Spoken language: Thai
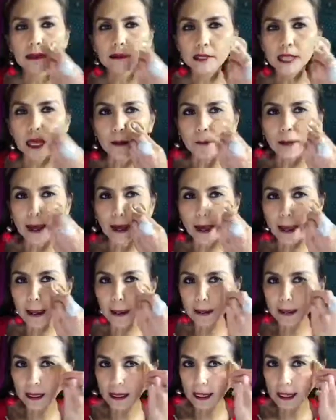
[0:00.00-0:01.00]
แตะแป้ง
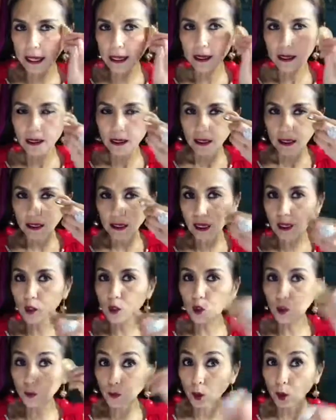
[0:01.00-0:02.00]
นะคะแล้วก็
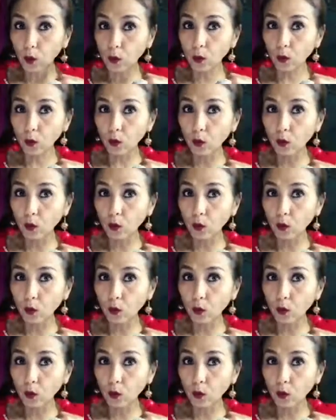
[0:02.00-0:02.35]
ลูบลง